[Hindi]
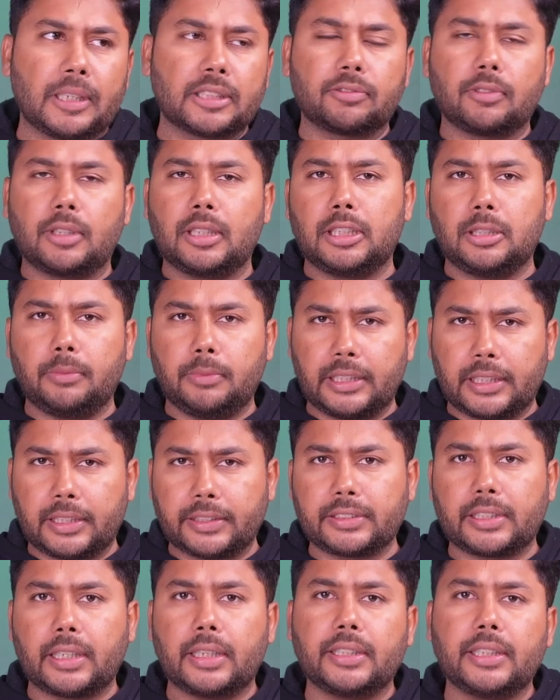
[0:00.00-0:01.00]
प्लस वन जीबी बी एक
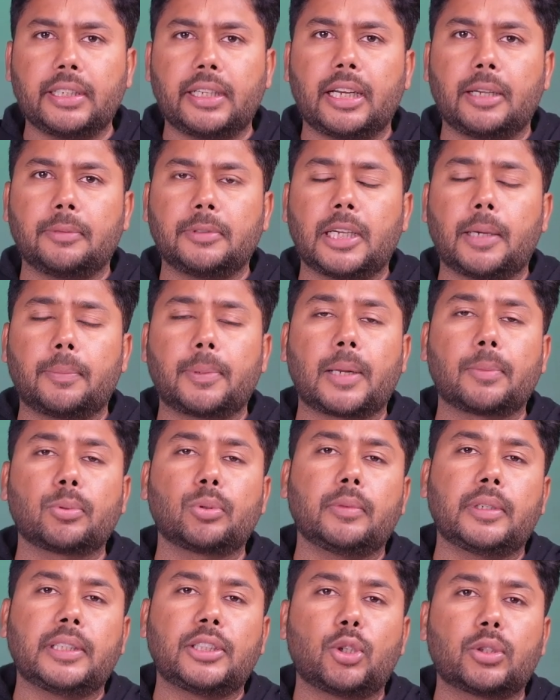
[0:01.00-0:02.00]
स्टैंडर्ड रैम यहाँ पर
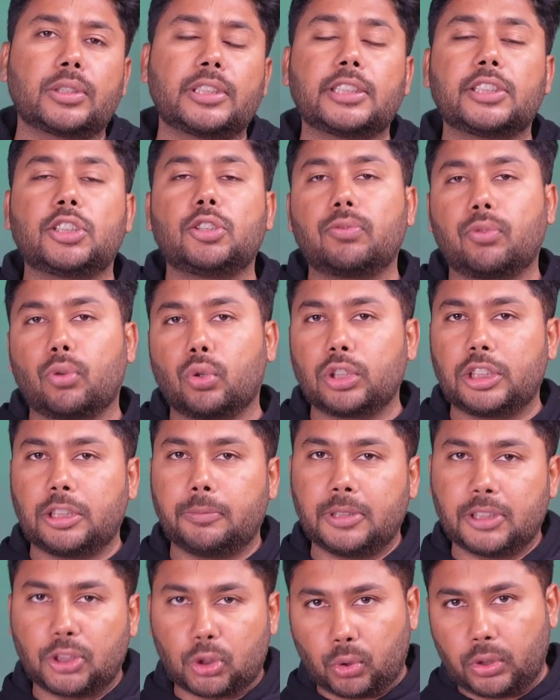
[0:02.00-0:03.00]
आपको मिलती है और सिक्सटी फोर
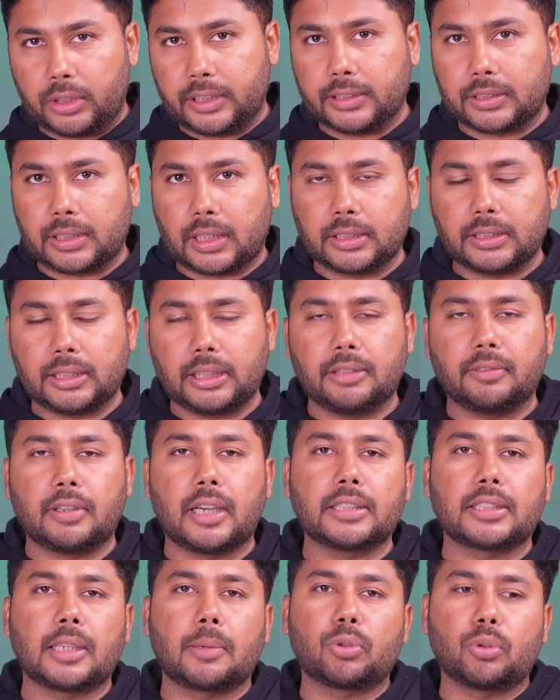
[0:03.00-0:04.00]
जीबी स्टोरेज के साथ ये
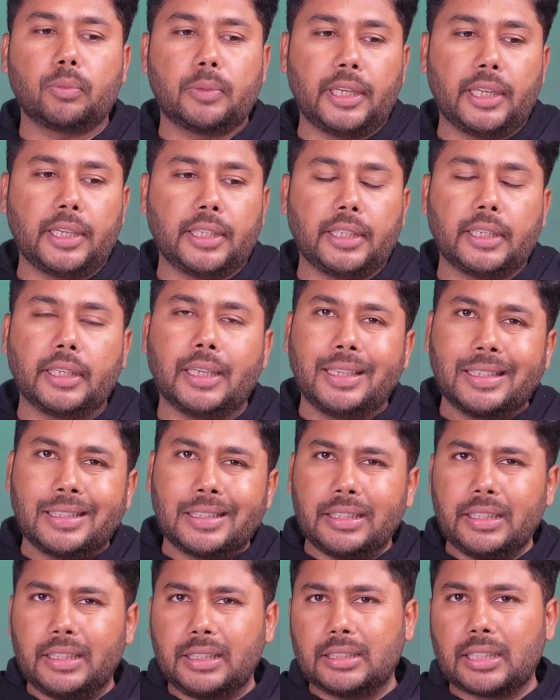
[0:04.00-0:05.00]
डिवाइस आपको मिलेगी
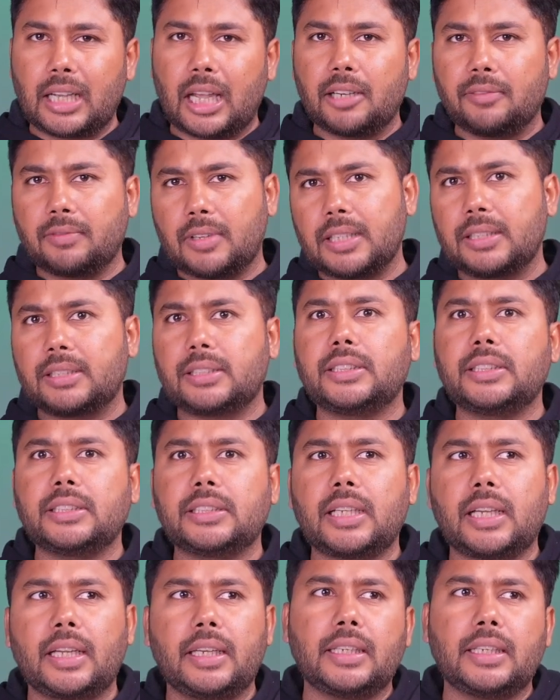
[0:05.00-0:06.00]
डिज़ाइन वाइज ठीक है